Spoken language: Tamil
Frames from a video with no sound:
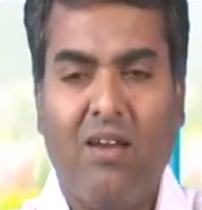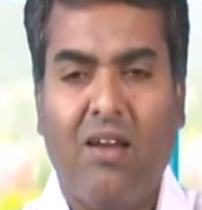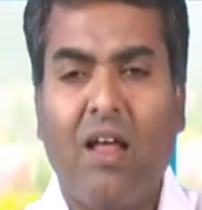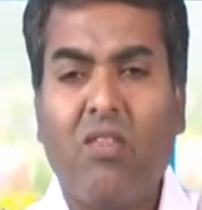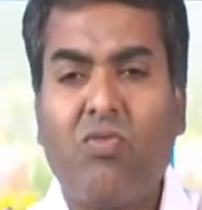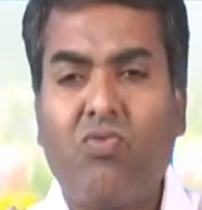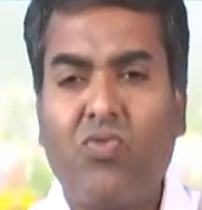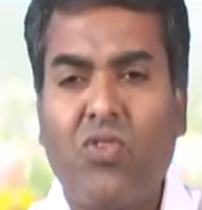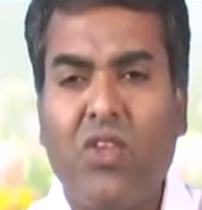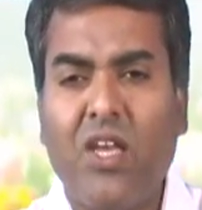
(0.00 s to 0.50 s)

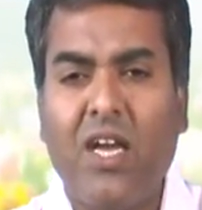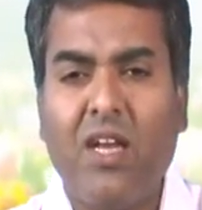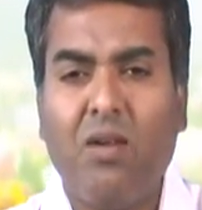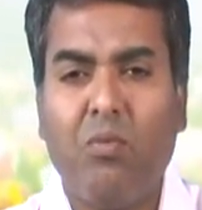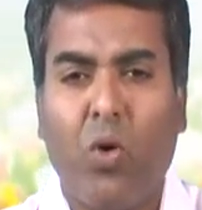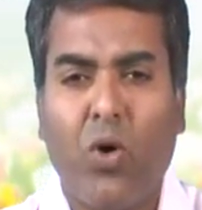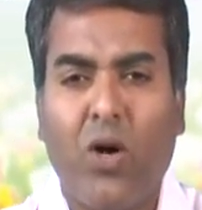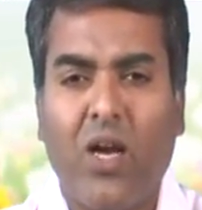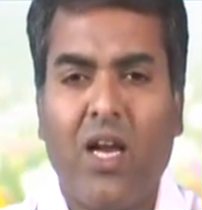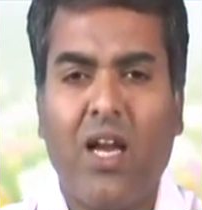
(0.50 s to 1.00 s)
லத்தீன்
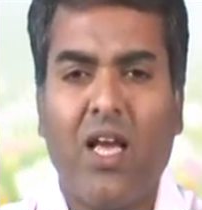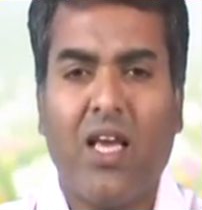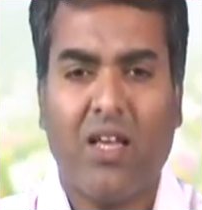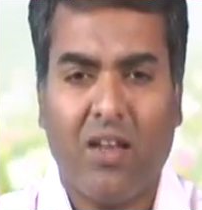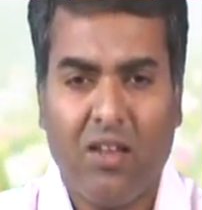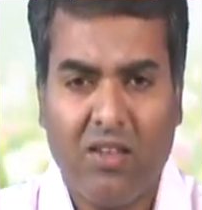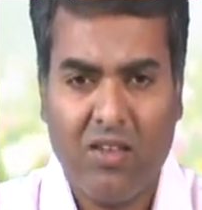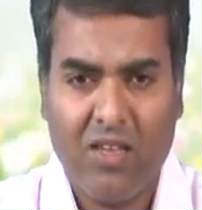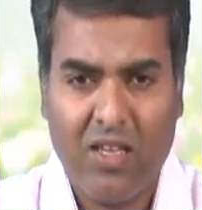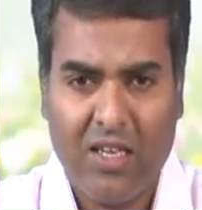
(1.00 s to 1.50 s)
மொழியில
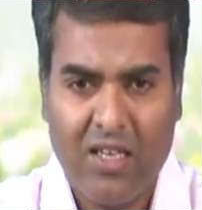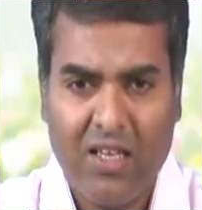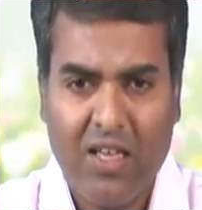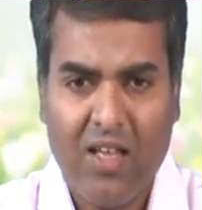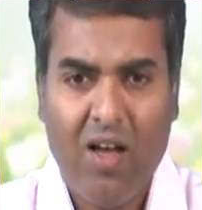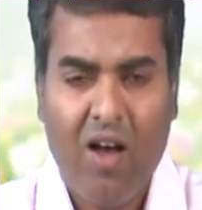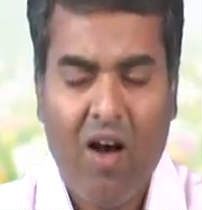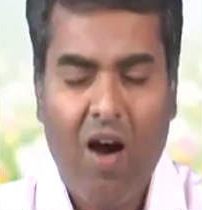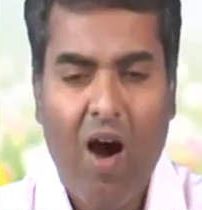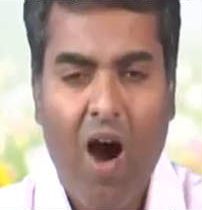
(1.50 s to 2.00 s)
இருந்து
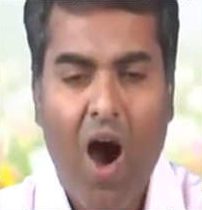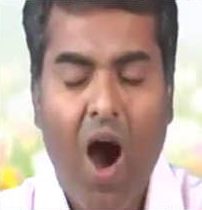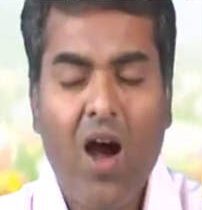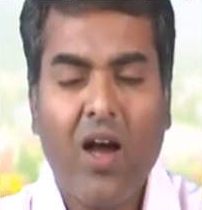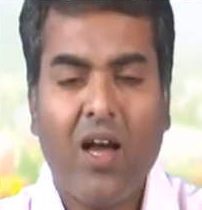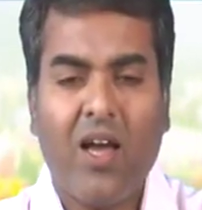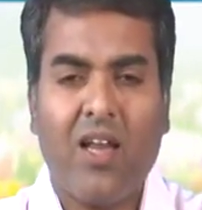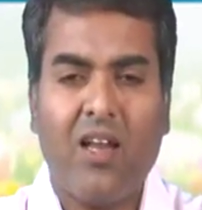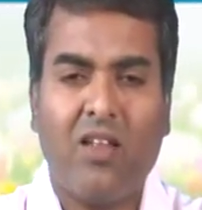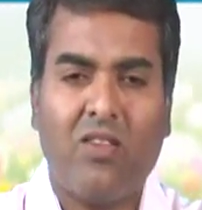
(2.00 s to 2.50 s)

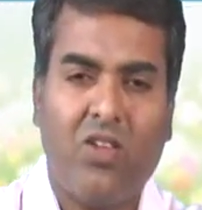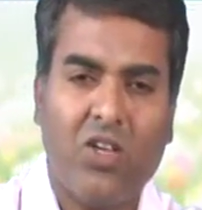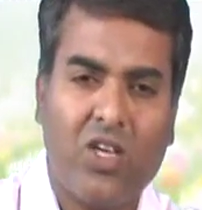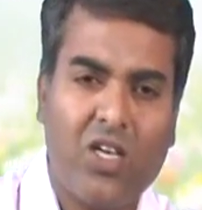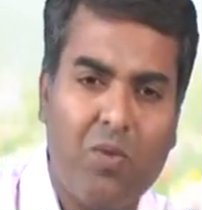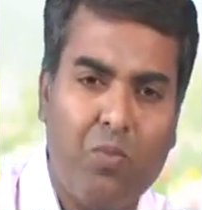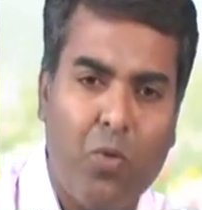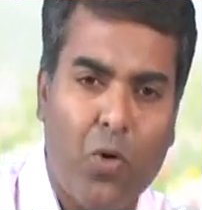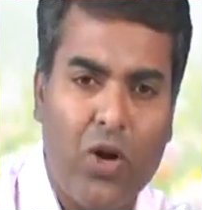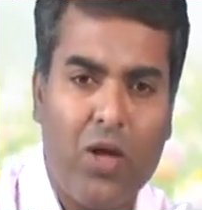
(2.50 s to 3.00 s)

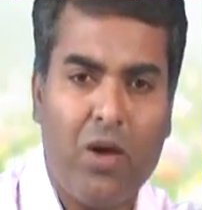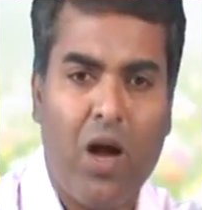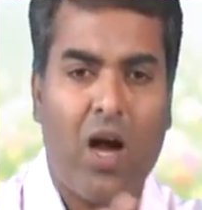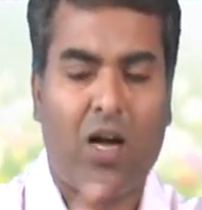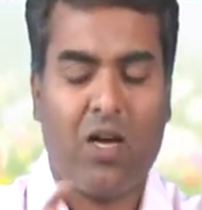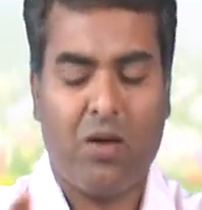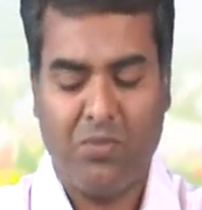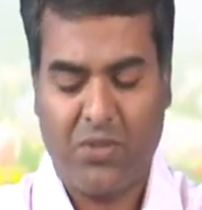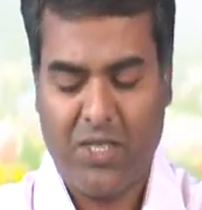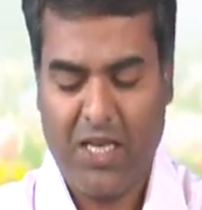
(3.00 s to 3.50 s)
ஆங்கிலத்துக்கு
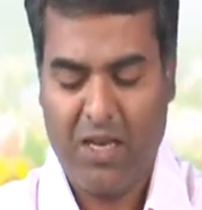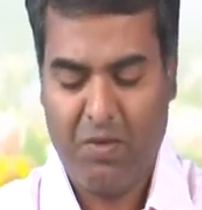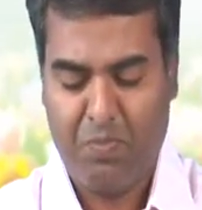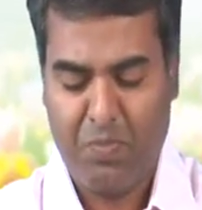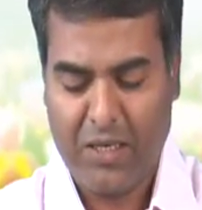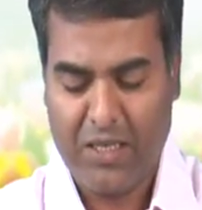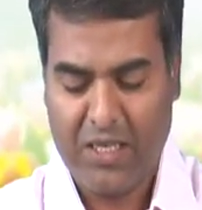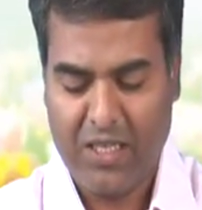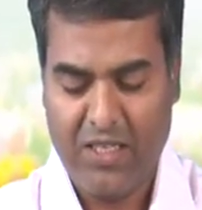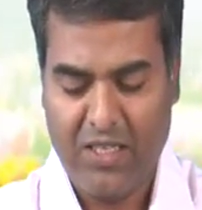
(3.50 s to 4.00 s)
மொழியாக்கம்
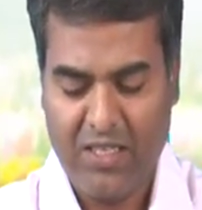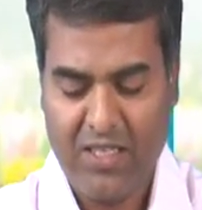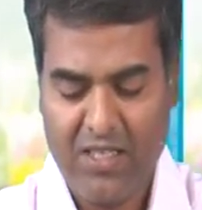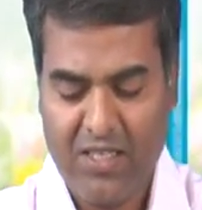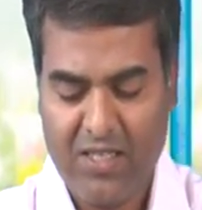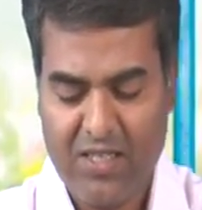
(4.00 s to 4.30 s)
செய்யப்பட்டது